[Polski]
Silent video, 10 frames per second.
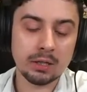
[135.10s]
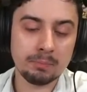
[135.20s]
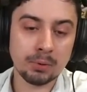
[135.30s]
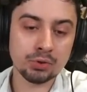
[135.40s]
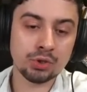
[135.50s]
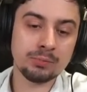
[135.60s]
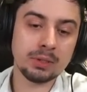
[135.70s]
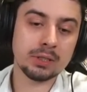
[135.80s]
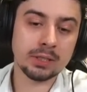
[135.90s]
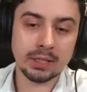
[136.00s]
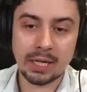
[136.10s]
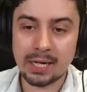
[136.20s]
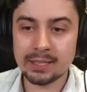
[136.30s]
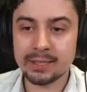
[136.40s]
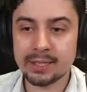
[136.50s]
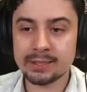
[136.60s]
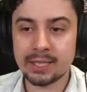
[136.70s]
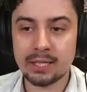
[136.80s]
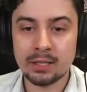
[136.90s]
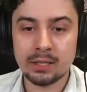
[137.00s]
po czym Ali
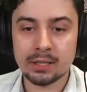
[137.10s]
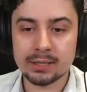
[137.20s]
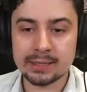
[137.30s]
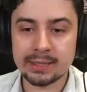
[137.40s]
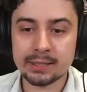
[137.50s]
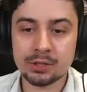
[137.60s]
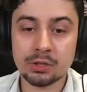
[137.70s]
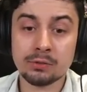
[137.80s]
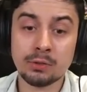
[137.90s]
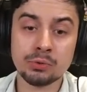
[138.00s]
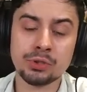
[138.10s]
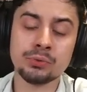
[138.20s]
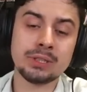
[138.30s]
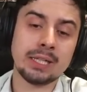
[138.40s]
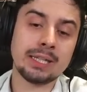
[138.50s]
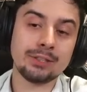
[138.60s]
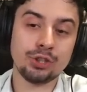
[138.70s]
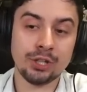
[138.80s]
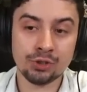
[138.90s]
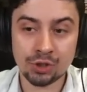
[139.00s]
Reza zdecydował się zagrać
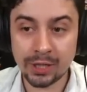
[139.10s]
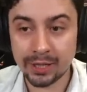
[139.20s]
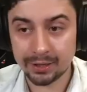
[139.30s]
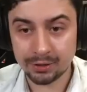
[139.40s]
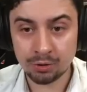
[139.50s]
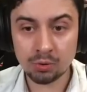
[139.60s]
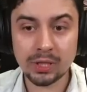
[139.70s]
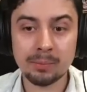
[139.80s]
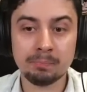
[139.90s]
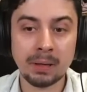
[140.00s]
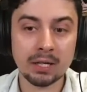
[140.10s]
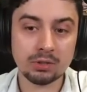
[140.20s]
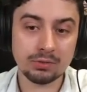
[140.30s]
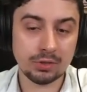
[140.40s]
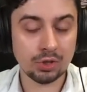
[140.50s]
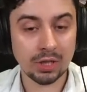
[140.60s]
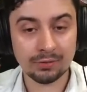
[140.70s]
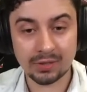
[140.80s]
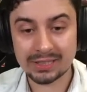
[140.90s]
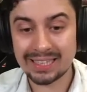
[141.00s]
e4. I tutaj bardzo ważna
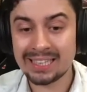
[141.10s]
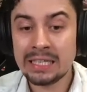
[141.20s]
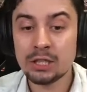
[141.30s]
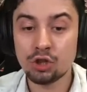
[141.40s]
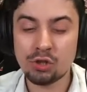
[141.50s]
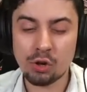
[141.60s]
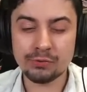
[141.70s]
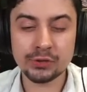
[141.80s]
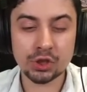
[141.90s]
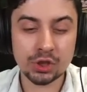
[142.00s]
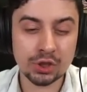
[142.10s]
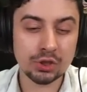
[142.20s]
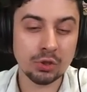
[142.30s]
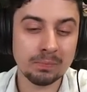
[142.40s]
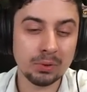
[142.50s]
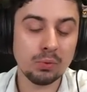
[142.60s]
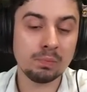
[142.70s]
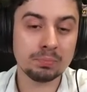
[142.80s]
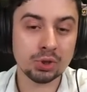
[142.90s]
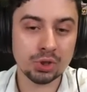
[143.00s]
kwestia, to wszystko było
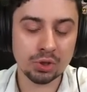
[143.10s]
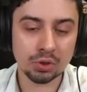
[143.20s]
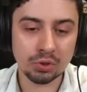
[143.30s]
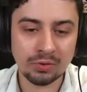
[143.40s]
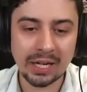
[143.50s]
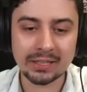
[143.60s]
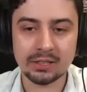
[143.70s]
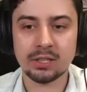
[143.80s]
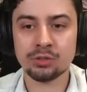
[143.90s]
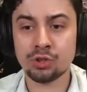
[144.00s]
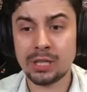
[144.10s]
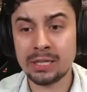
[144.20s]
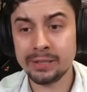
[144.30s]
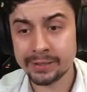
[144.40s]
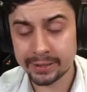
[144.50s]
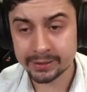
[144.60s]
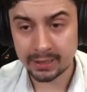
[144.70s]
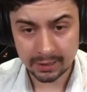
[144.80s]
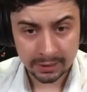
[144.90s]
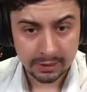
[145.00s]
przygotowanie. Także Ali
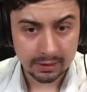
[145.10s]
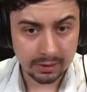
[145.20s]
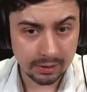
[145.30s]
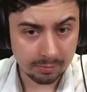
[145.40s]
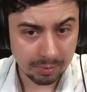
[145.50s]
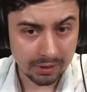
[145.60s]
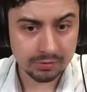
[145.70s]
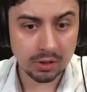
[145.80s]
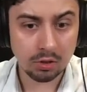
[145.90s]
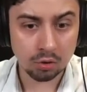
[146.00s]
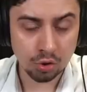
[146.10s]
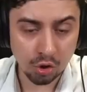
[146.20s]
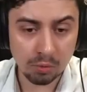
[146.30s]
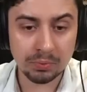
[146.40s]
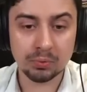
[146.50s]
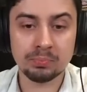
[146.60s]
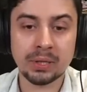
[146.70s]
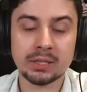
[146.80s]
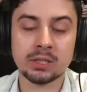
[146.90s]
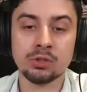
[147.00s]
Reza e, naprawdę odrobił
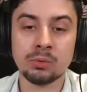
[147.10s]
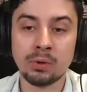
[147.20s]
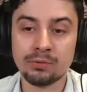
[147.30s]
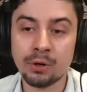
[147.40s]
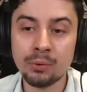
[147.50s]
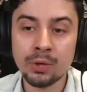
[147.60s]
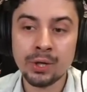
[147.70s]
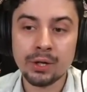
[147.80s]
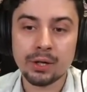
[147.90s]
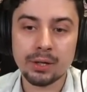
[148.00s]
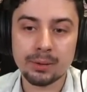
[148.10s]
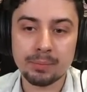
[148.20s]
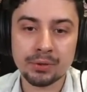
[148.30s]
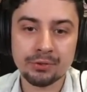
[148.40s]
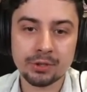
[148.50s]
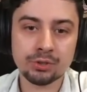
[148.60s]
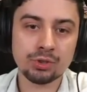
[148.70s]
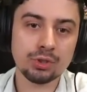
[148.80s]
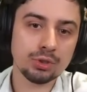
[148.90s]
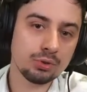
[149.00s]
pracę domową, e,
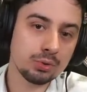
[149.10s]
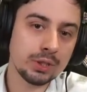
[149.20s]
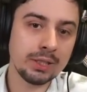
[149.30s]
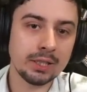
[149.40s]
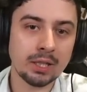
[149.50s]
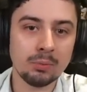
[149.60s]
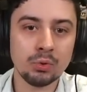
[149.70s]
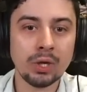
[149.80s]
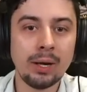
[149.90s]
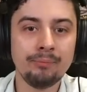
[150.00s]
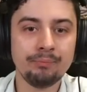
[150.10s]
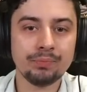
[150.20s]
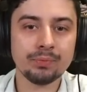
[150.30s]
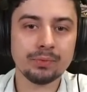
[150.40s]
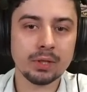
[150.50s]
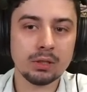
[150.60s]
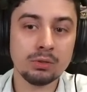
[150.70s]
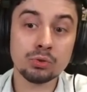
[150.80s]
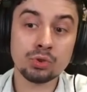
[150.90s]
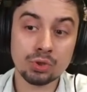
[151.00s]
ponieważ e, tutaj Nakamura mm,
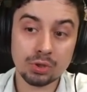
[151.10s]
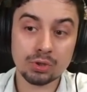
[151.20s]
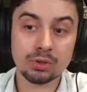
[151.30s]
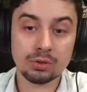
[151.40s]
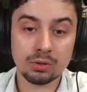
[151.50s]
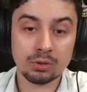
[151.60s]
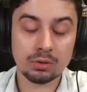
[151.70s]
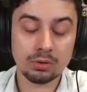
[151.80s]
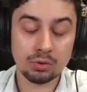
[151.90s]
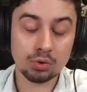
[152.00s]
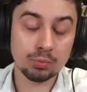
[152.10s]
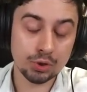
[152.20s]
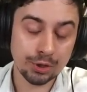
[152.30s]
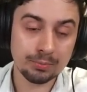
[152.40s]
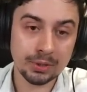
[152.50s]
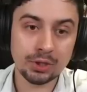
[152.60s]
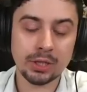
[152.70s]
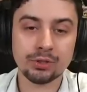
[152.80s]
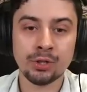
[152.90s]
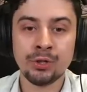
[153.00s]
już, już musiał
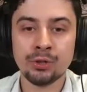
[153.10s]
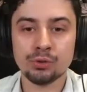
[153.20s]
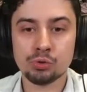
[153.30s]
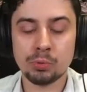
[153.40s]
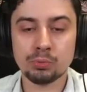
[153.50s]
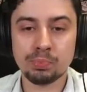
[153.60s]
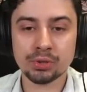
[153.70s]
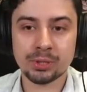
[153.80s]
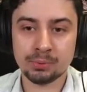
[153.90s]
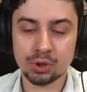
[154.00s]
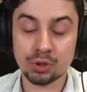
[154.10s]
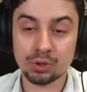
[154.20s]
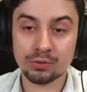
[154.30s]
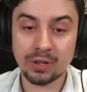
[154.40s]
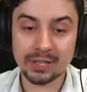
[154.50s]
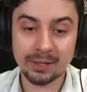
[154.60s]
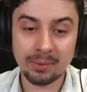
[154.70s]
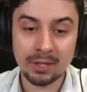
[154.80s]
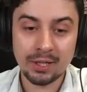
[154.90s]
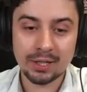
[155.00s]
myśleć, już był poza
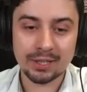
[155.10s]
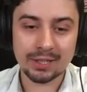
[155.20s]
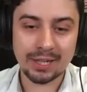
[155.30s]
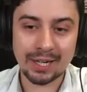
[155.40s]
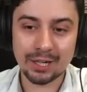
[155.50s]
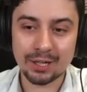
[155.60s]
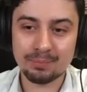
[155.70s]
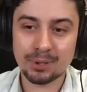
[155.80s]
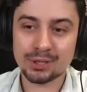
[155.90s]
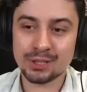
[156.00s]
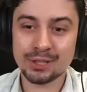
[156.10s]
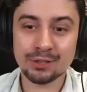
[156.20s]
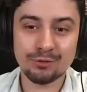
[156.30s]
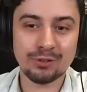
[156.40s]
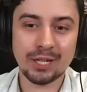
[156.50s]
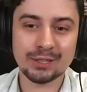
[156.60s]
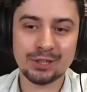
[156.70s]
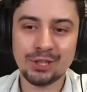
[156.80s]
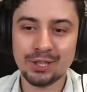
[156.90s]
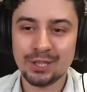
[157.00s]
przygotowaniem, a reprezentant Francji